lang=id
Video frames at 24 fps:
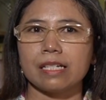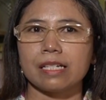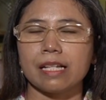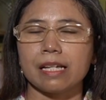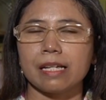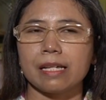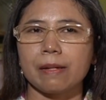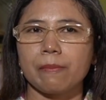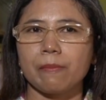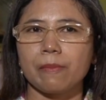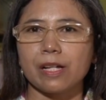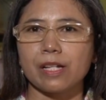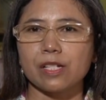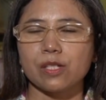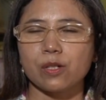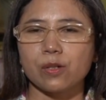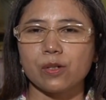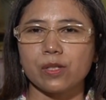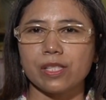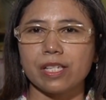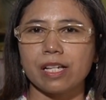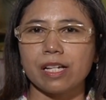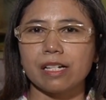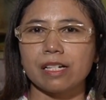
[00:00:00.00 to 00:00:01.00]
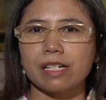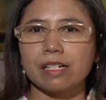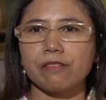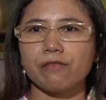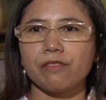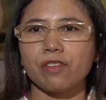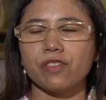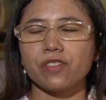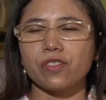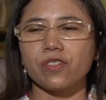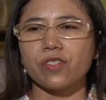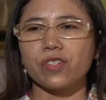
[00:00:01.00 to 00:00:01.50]
saya masuknya ke
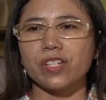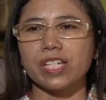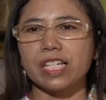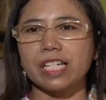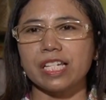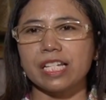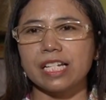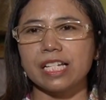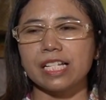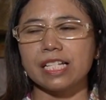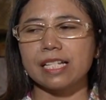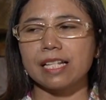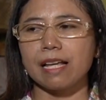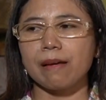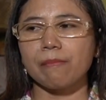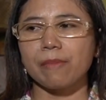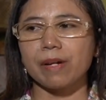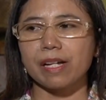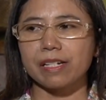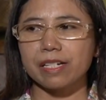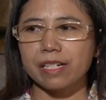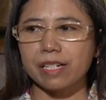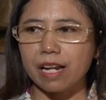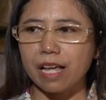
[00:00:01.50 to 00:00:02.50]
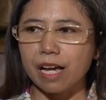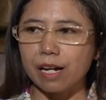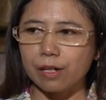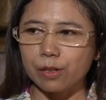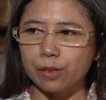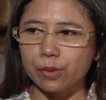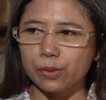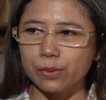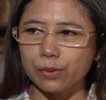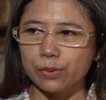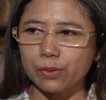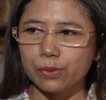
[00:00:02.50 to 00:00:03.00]
Wonogiri sama
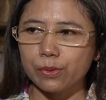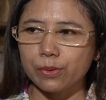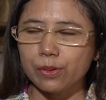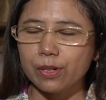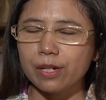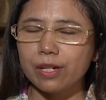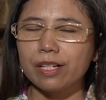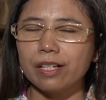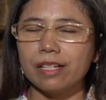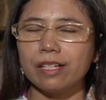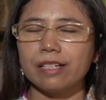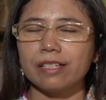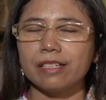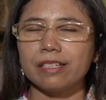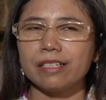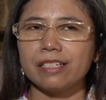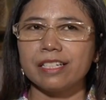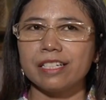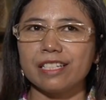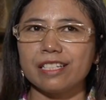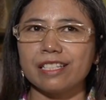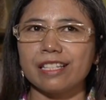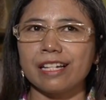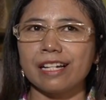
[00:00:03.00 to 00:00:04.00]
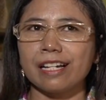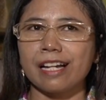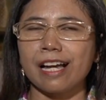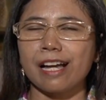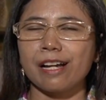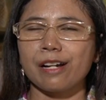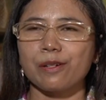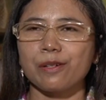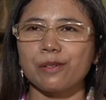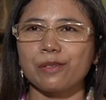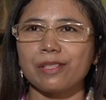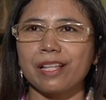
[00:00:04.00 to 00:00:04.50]
Delanggu. Di
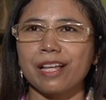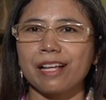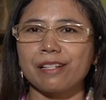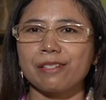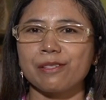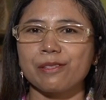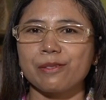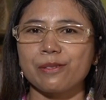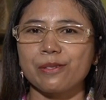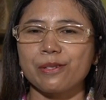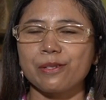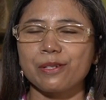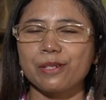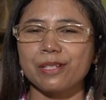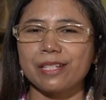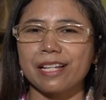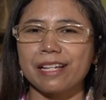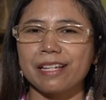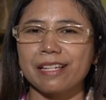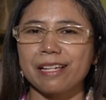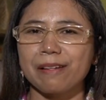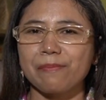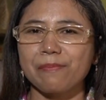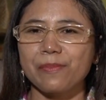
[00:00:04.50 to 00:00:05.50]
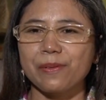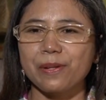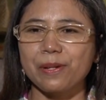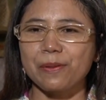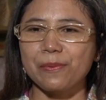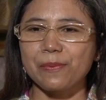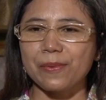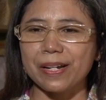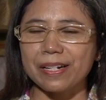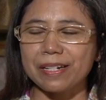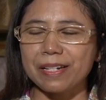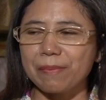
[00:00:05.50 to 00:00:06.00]
tengah kota Solo saya
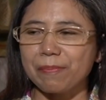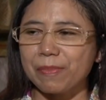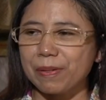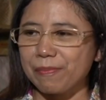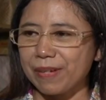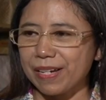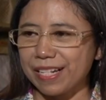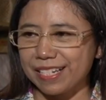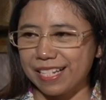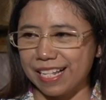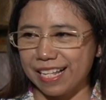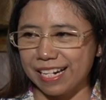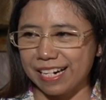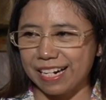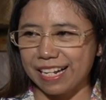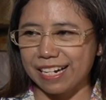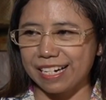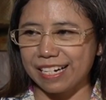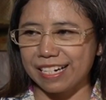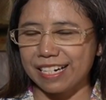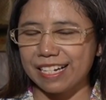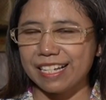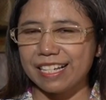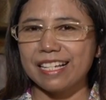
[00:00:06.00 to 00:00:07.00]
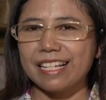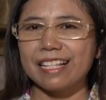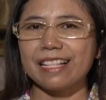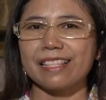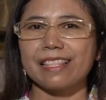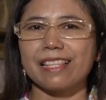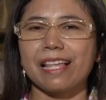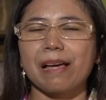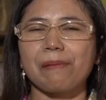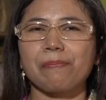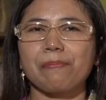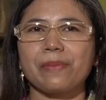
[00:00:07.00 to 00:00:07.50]
belum ada pemasaran,
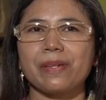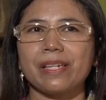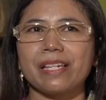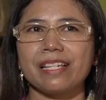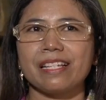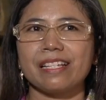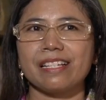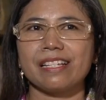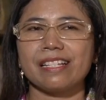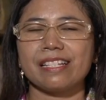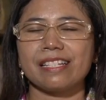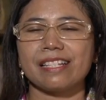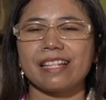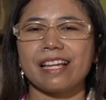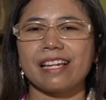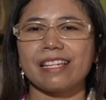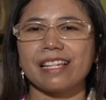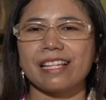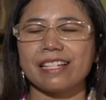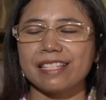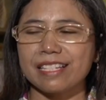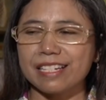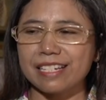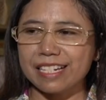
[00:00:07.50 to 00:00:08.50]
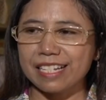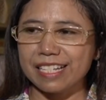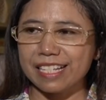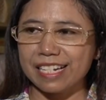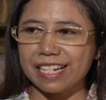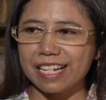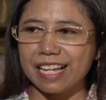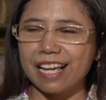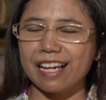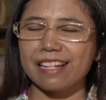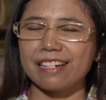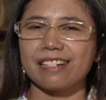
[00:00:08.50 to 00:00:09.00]
tapi saya
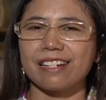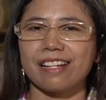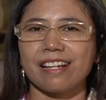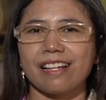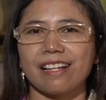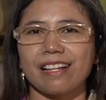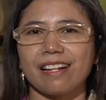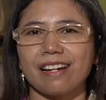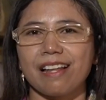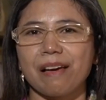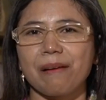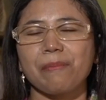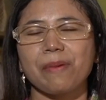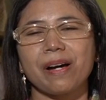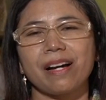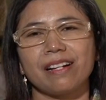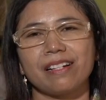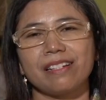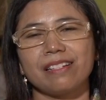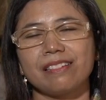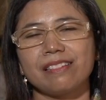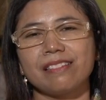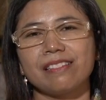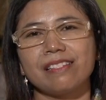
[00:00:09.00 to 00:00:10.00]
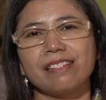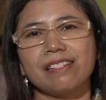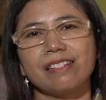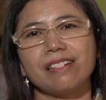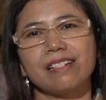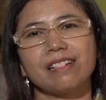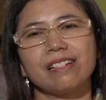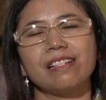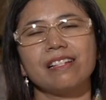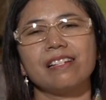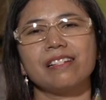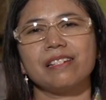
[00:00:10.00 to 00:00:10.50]
sendiri ada lapak
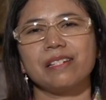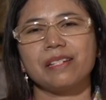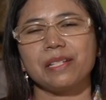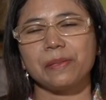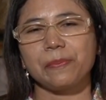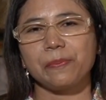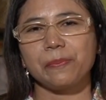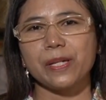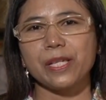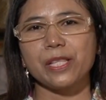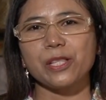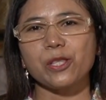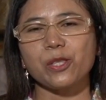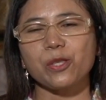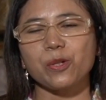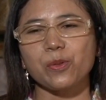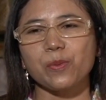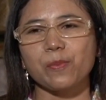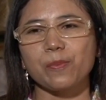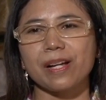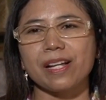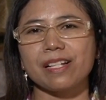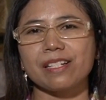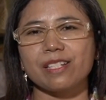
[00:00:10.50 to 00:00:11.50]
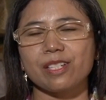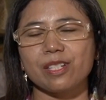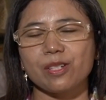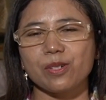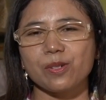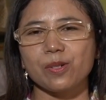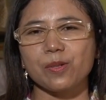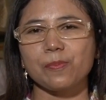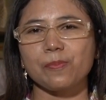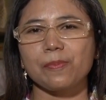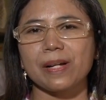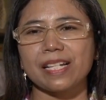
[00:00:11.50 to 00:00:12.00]
kecil di pintu
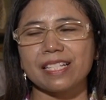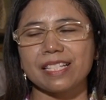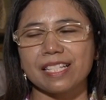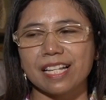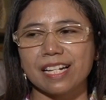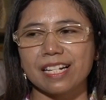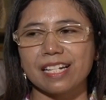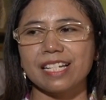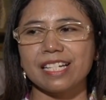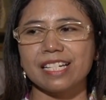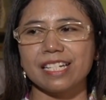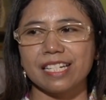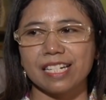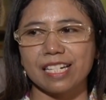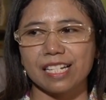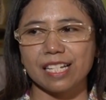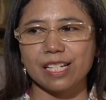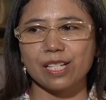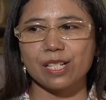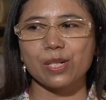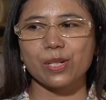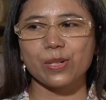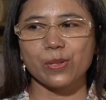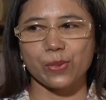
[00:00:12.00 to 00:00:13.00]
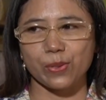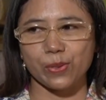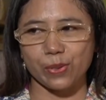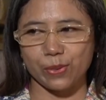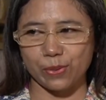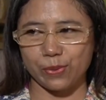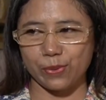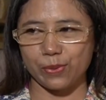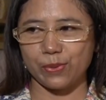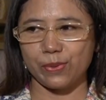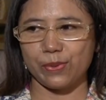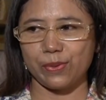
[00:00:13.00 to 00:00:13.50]
masuk Pasar Gede
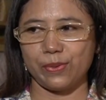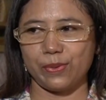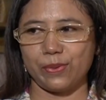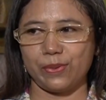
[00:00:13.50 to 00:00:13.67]
Solo